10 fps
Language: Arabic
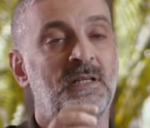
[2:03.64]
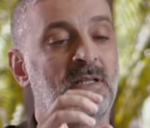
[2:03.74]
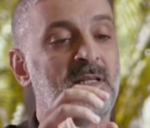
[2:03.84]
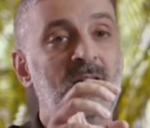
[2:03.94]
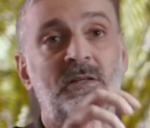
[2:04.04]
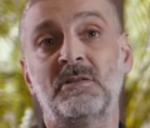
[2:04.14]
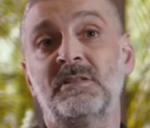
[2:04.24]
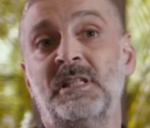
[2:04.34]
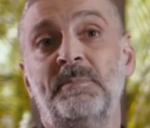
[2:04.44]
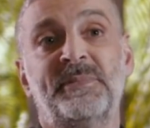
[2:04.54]
ده
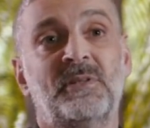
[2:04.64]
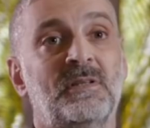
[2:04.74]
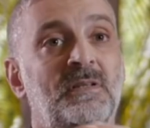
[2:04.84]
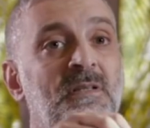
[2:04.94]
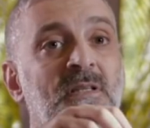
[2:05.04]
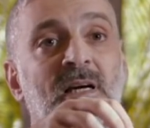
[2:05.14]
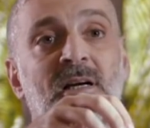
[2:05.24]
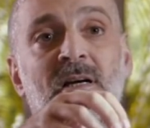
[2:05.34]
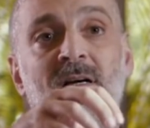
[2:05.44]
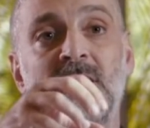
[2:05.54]
الكونسبت
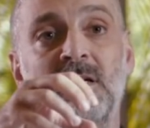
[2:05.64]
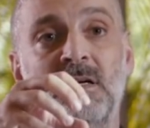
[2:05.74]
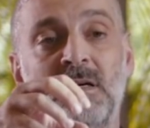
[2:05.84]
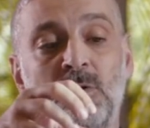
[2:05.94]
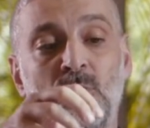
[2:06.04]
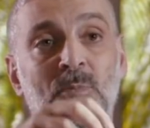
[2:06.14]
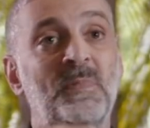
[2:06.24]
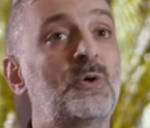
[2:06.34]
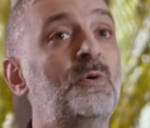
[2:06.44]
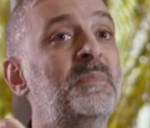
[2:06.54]
ده
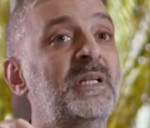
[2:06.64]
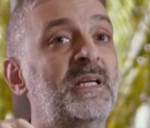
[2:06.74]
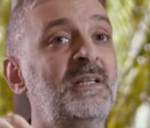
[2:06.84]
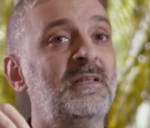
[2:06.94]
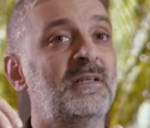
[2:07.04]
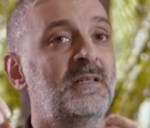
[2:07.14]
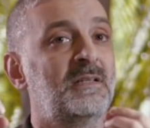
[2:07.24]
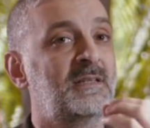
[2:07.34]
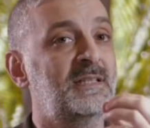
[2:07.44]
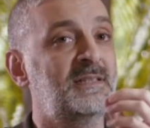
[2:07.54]
هم جم منين
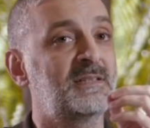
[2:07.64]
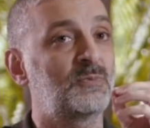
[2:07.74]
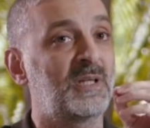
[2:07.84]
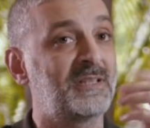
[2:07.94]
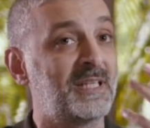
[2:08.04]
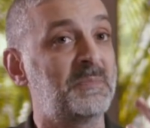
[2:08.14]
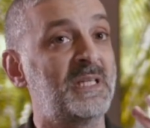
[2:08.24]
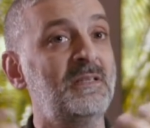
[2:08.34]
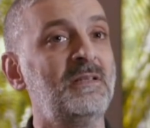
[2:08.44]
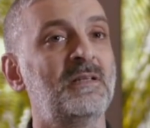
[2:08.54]
this is what they
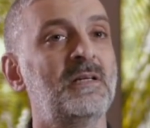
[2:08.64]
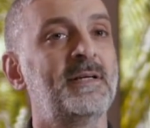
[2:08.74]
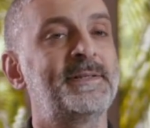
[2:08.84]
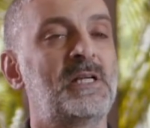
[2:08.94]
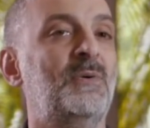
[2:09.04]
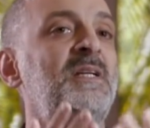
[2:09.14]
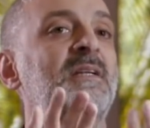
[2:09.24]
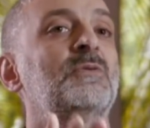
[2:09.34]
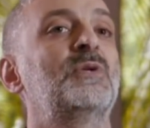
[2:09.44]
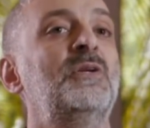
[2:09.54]
mean لو
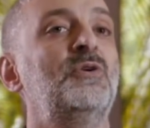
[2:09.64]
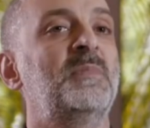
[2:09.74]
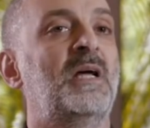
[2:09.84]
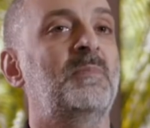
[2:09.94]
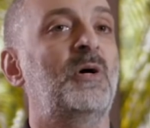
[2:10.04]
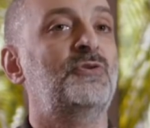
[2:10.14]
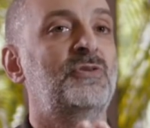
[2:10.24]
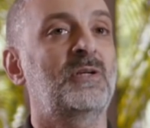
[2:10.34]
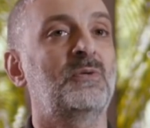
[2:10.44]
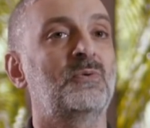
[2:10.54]
احنا ادينا لكم ال
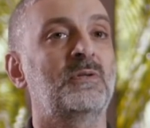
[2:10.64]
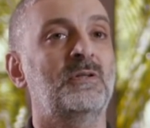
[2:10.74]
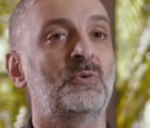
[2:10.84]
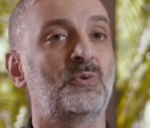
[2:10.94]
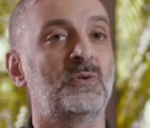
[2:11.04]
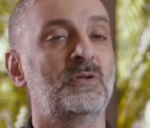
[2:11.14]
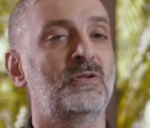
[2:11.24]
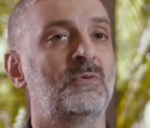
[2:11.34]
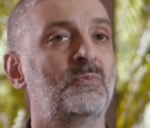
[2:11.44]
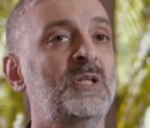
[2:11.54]
24 لون دول
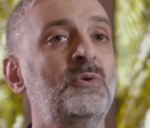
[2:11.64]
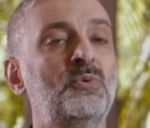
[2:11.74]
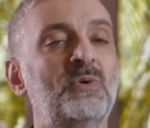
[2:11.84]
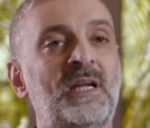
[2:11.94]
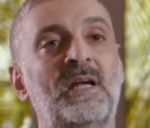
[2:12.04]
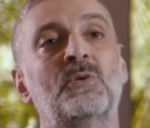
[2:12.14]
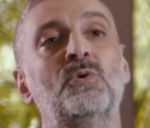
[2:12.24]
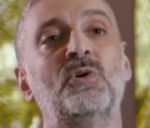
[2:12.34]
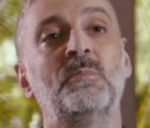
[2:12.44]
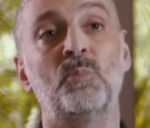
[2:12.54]
وانتوا كان
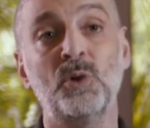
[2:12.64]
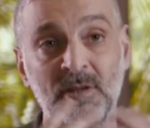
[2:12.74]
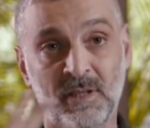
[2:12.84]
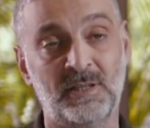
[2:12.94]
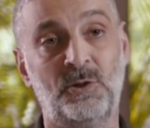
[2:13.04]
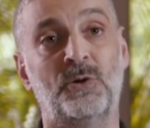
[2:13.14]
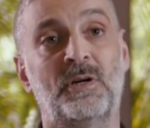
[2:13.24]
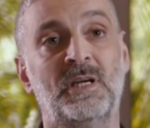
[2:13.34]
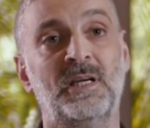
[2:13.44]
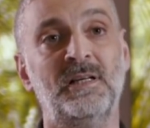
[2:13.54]
عندكم مطلق
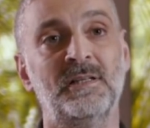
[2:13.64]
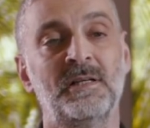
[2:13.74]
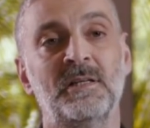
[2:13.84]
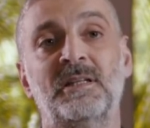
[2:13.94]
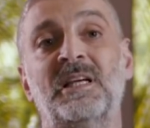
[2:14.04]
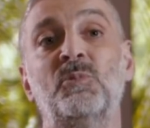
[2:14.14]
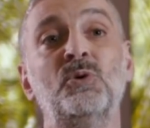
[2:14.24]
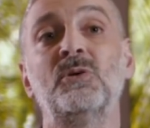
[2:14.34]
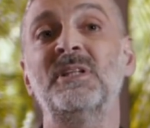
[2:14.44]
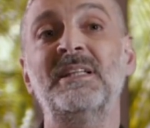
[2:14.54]
الحريه
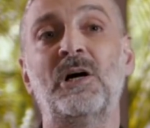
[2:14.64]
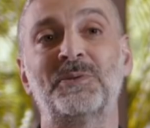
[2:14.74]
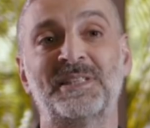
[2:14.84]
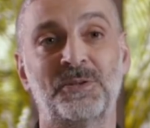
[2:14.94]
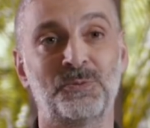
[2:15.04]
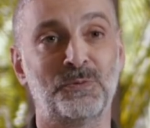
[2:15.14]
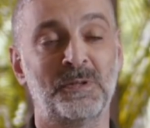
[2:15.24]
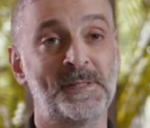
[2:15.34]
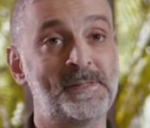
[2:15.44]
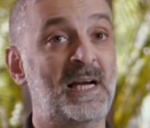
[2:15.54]
تعملوا اللي انتوا عاوزينه
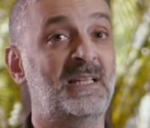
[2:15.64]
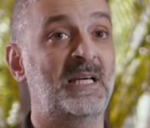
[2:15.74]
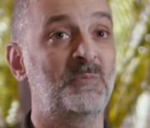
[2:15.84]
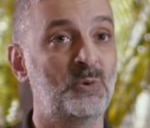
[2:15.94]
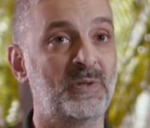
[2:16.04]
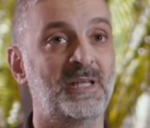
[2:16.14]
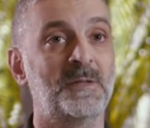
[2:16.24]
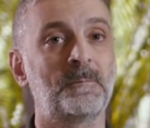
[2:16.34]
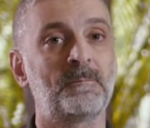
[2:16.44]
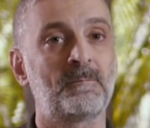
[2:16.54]
هتعملوا
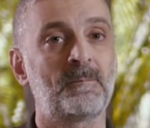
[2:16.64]
ايه